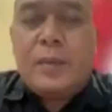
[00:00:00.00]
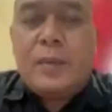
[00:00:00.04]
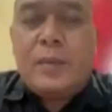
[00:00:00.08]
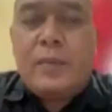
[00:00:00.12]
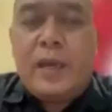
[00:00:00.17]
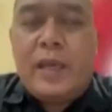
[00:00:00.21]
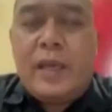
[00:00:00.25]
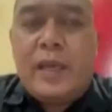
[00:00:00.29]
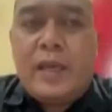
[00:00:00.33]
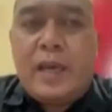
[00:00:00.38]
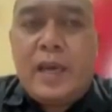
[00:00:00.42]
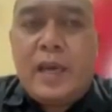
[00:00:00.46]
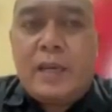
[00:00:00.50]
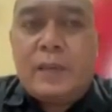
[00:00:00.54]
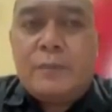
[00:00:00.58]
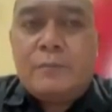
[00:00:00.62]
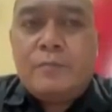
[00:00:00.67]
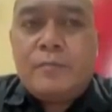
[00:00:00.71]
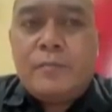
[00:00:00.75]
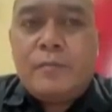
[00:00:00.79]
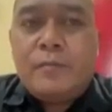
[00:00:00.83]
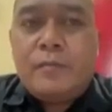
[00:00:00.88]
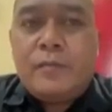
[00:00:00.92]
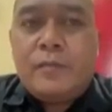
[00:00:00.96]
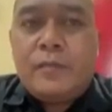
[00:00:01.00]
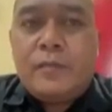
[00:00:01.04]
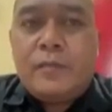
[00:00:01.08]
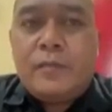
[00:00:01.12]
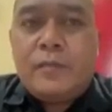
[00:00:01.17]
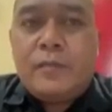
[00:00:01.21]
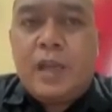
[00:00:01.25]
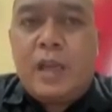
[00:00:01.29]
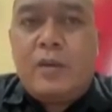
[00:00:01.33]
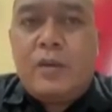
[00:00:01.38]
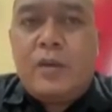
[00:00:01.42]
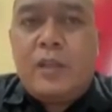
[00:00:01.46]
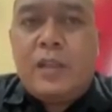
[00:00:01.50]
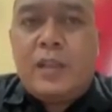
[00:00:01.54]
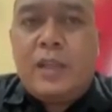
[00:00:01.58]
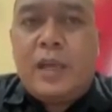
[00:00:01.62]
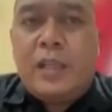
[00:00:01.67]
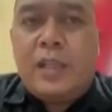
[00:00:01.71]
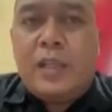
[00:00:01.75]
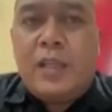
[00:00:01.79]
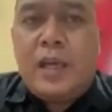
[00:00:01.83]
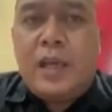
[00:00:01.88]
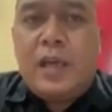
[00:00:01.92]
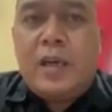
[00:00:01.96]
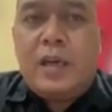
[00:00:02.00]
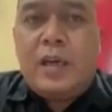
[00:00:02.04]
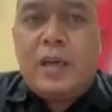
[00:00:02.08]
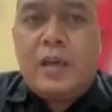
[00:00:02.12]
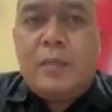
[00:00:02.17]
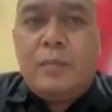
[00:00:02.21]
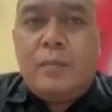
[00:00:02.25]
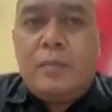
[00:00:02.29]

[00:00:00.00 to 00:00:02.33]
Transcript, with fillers: perbaikan. Kalau ditanya